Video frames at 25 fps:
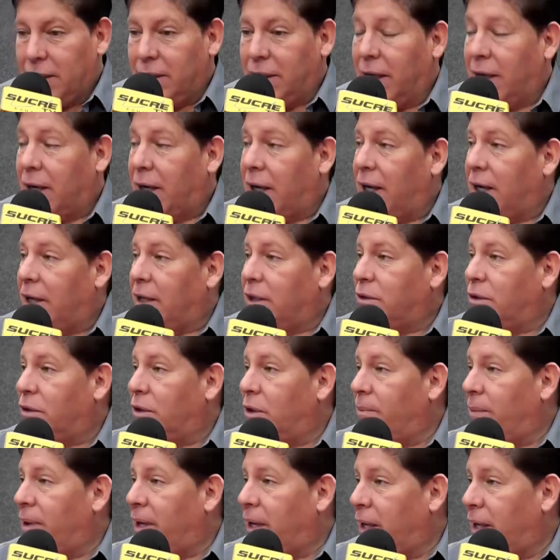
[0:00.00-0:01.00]

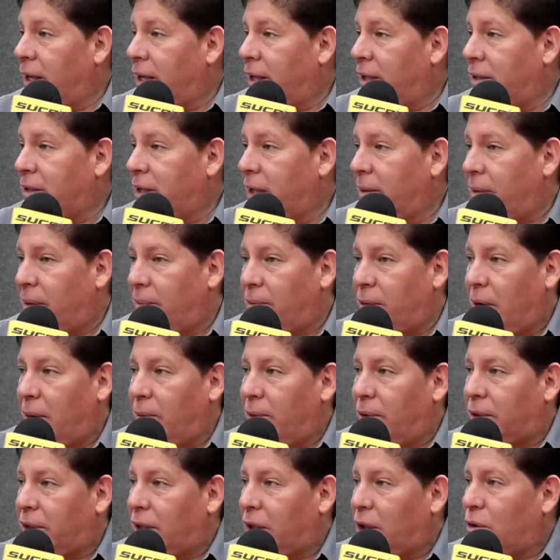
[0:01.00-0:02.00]
Declaración de emergencia, vamos
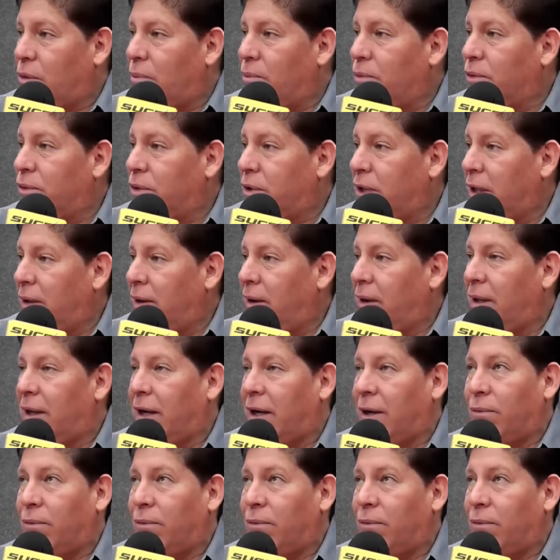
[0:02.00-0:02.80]
a botar combustible,